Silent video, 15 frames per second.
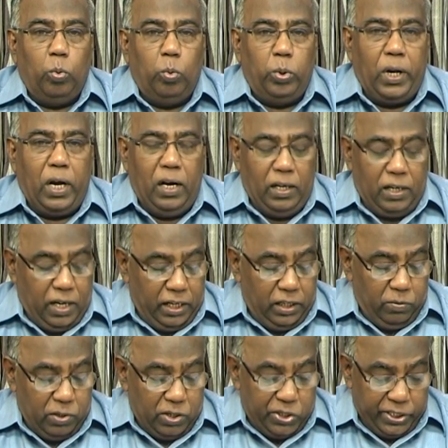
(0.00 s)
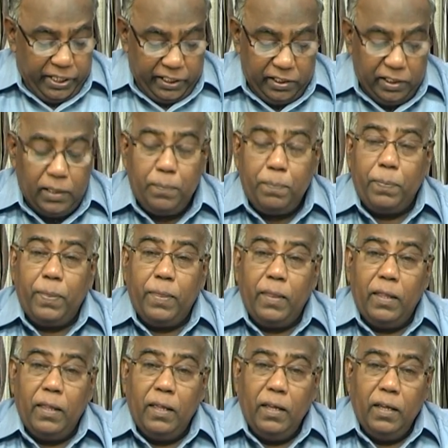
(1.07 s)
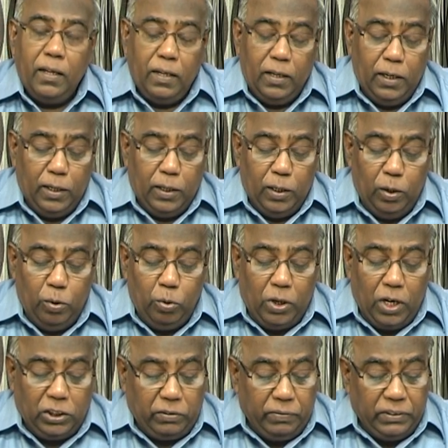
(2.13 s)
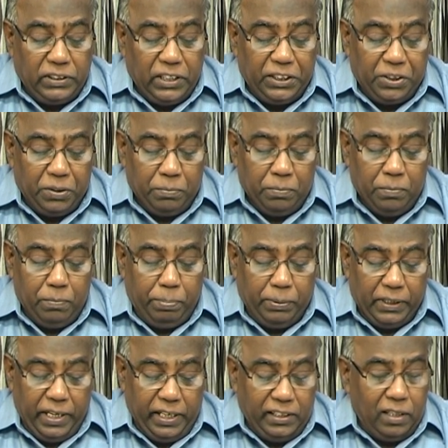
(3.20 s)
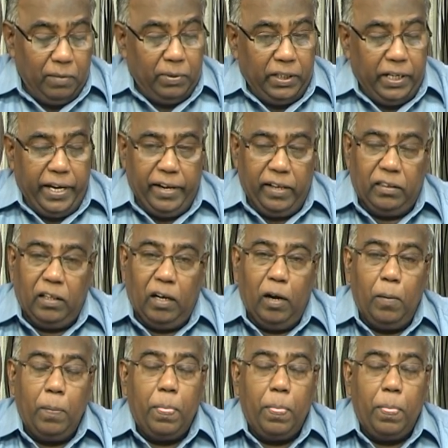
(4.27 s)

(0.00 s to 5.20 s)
ஊழியர்களுக்கான ஒரு செய்தி லூக்கா சுவிசேஷம் பதினைந்தாம் அதிகாரத்தில்